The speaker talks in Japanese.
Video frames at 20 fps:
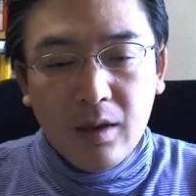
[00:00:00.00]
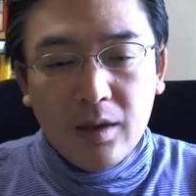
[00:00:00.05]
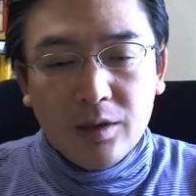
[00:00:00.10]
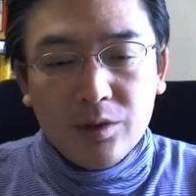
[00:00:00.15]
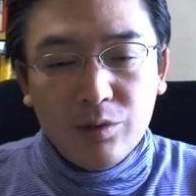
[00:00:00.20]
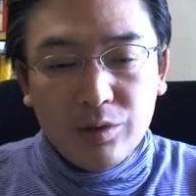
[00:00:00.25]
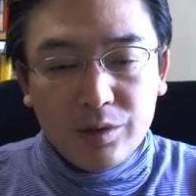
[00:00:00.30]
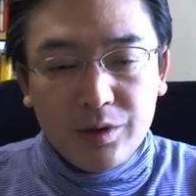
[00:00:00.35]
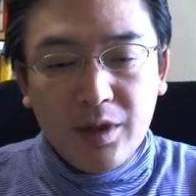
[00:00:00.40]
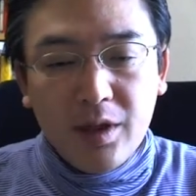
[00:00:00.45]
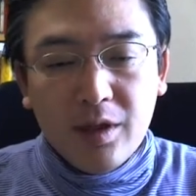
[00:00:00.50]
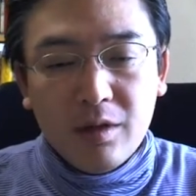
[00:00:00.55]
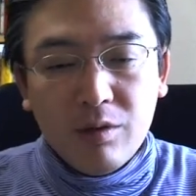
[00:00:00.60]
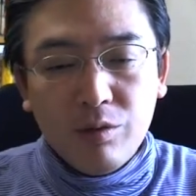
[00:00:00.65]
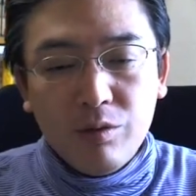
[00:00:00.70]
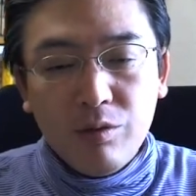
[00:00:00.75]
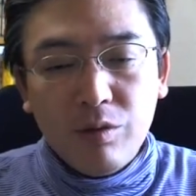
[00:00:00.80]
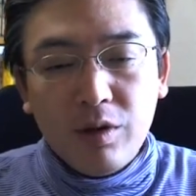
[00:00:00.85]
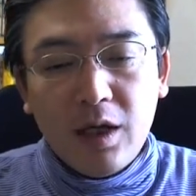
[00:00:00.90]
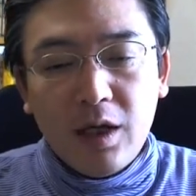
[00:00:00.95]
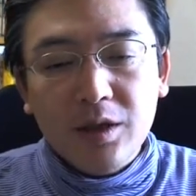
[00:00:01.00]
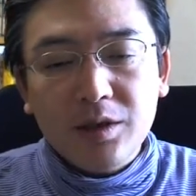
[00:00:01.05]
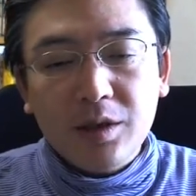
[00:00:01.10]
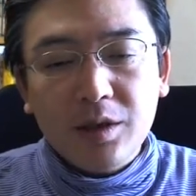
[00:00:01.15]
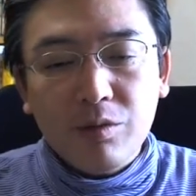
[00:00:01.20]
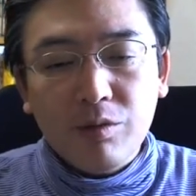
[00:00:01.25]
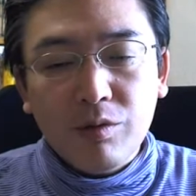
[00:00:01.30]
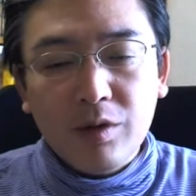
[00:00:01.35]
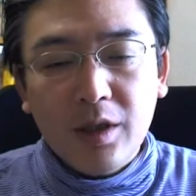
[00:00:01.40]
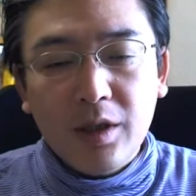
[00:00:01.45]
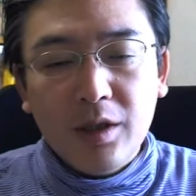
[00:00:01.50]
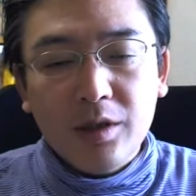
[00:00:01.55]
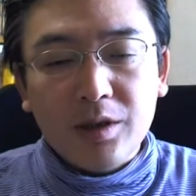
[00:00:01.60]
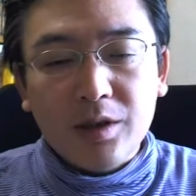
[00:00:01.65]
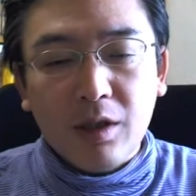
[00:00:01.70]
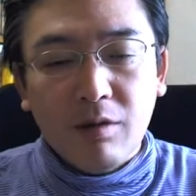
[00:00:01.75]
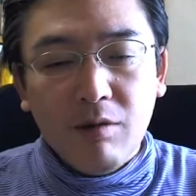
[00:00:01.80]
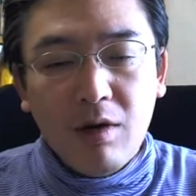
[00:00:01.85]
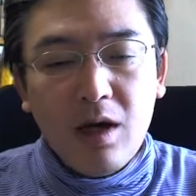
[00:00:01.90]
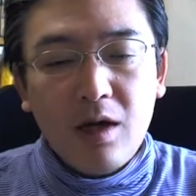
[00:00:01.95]
そしてこの会社の経営
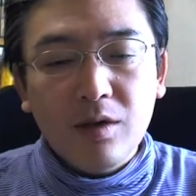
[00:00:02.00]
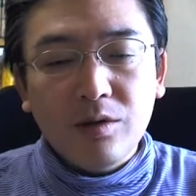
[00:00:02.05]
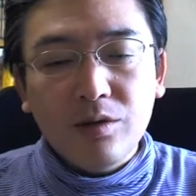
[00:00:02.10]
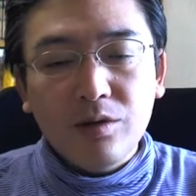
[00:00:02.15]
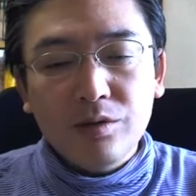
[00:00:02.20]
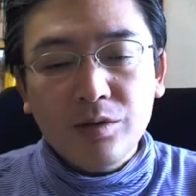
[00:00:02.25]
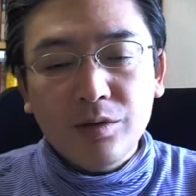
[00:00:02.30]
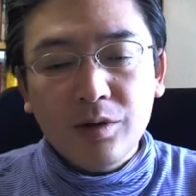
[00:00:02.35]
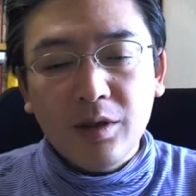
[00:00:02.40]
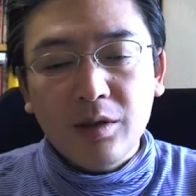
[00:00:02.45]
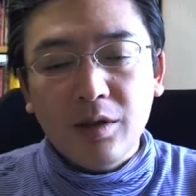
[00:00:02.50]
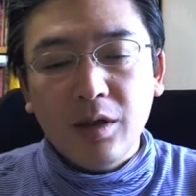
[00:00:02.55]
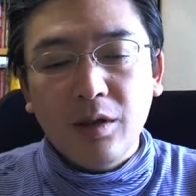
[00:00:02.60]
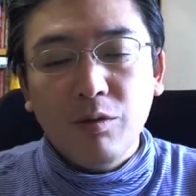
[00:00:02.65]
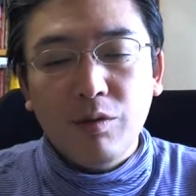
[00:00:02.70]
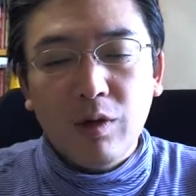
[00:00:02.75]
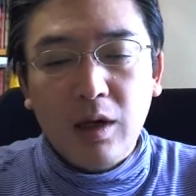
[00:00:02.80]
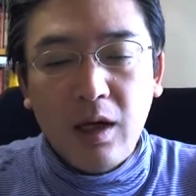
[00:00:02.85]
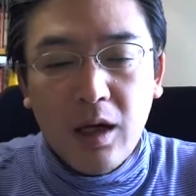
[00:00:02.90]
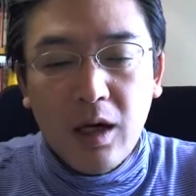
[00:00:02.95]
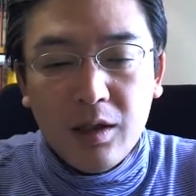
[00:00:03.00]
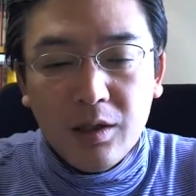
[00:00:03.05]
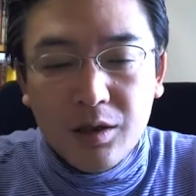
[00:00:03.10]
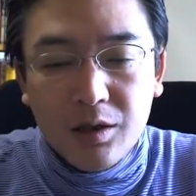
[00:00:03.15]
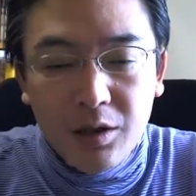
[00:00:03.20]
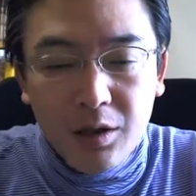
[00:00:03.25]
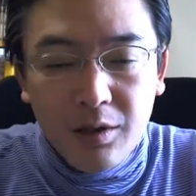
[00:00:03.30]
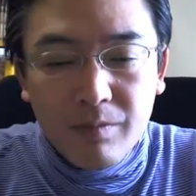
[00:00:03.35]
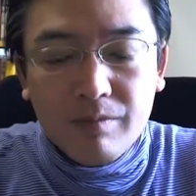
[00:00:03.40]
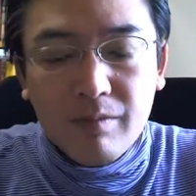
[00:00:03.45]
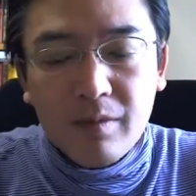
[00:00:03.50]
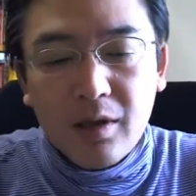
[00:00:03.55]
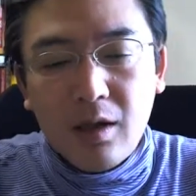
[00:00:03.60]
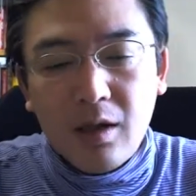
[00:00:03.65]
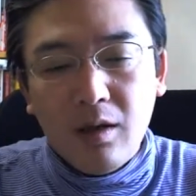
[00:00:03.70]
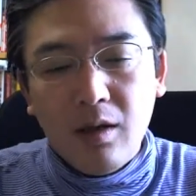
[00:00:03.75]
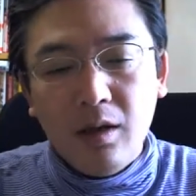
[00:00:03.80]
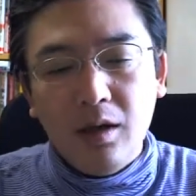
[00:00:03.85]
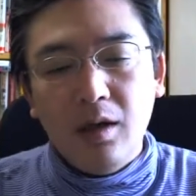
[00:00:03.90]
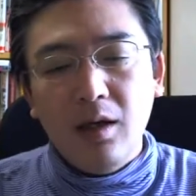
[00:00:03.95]
者はニュースレターの代わりに、
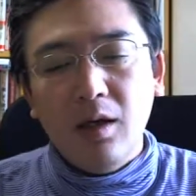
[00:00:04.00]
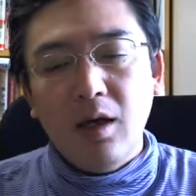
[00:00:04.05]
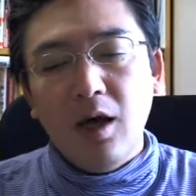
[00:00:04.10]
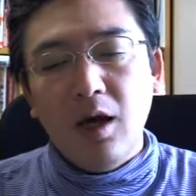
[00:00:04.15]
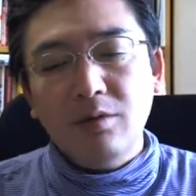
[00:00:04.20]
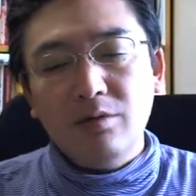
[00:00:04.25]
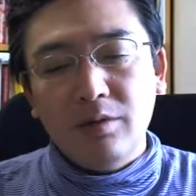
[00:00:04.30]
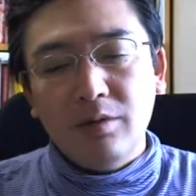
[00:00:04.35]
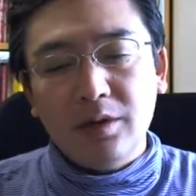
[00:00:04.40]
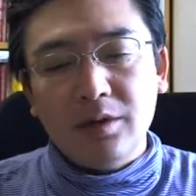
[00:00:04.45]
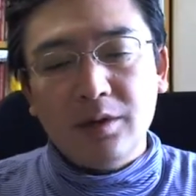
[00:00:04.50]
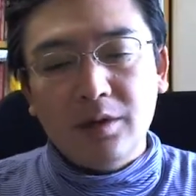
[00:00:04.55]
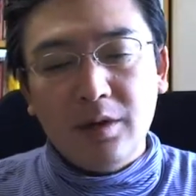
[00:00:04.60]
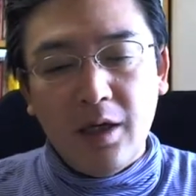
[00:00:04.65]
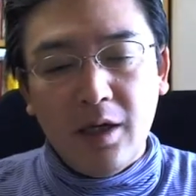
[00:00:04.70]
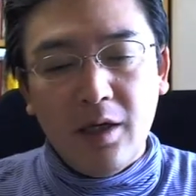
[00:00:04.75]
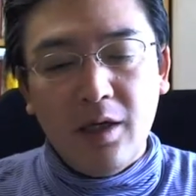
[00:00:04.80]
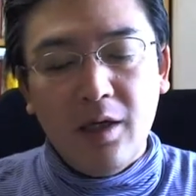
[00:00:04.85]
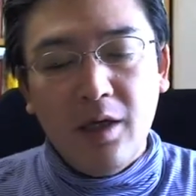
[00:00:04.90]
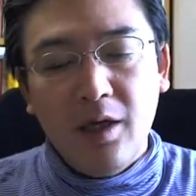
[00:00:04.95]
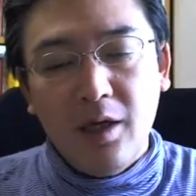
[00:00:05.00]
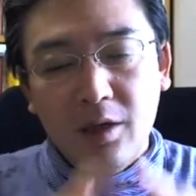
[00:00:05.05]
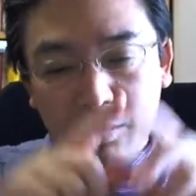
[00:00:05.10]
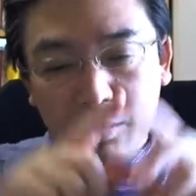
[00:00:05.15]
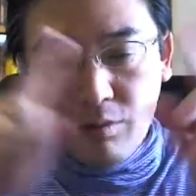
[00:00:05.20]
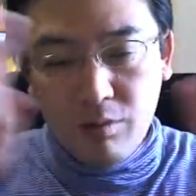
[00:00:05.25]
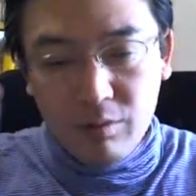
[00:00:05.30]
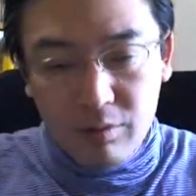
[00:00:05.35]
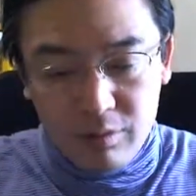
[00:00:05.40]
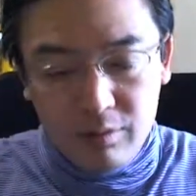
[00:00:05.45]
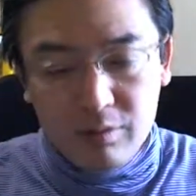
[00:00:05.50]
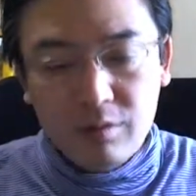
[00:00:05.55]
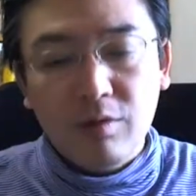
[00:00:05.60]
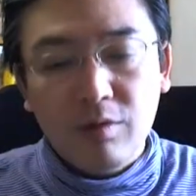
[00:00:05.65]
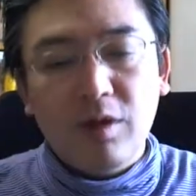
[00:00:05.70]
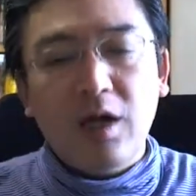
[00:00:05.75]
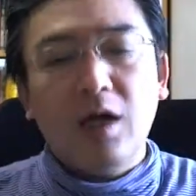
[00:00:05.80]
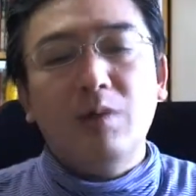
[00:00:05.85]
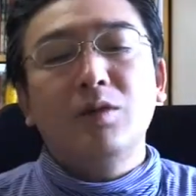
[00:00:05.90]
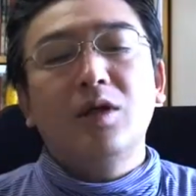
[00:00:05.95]
えあるですね、A4 の
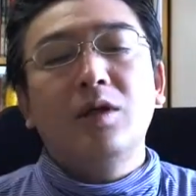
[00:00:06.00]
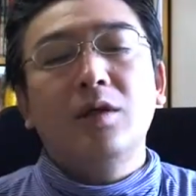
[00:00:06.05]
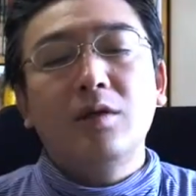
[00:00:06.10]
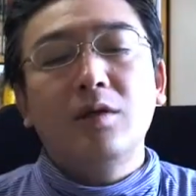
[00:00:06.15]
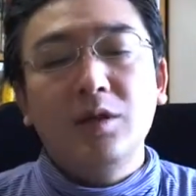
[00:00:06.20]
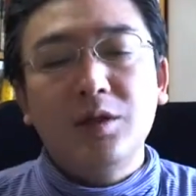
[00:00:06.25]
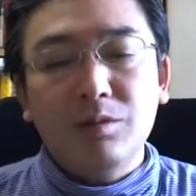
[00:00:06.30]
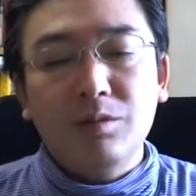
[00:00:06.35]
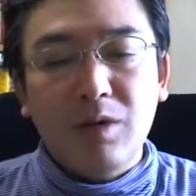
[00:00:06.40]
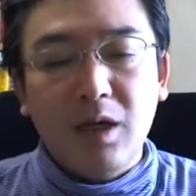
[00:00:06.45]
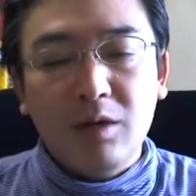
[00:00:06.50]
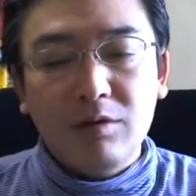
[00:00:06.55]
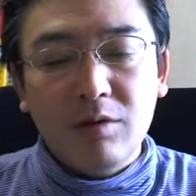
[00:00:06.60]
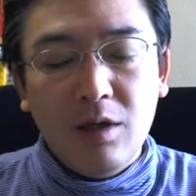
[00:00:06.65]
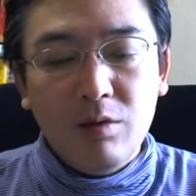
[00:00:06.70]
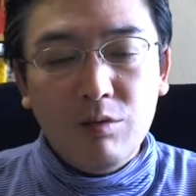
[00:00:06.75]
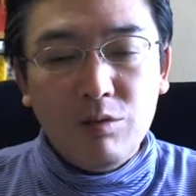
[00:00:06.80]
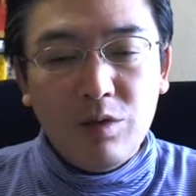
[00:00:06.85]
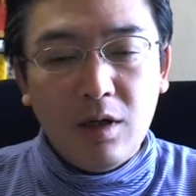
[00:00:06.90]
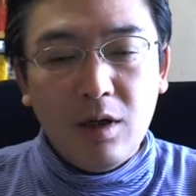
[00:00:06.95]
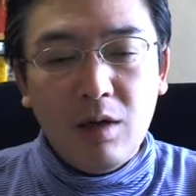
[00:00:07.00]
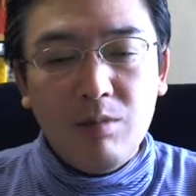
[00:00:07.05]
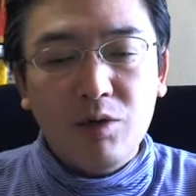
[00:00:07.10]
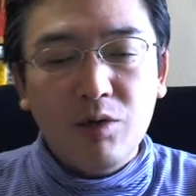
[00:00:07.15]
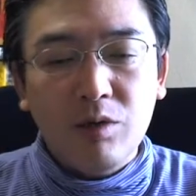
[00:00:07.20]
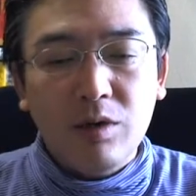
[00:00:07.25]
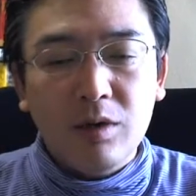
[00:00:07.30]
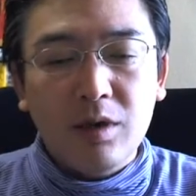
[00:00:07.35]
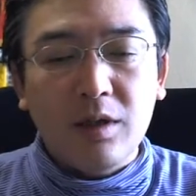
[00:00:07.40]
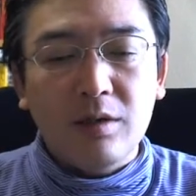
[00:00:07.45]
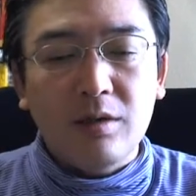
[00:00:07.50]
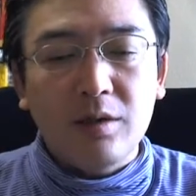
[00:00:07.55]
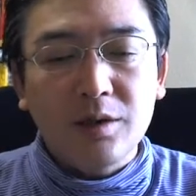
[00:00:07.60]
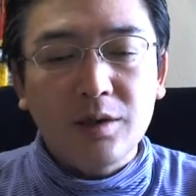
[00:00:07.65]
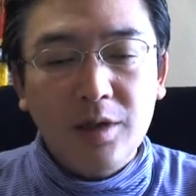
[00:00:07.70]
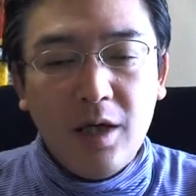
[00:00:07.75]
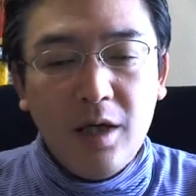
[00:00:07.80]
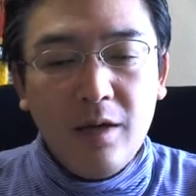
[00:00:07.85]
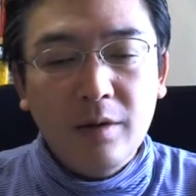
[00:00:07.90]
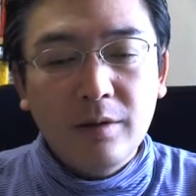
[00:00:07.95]
紙1枚ぐらいの手紙を入れたんで
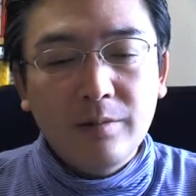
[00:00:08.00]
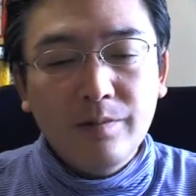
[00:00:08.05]
すね。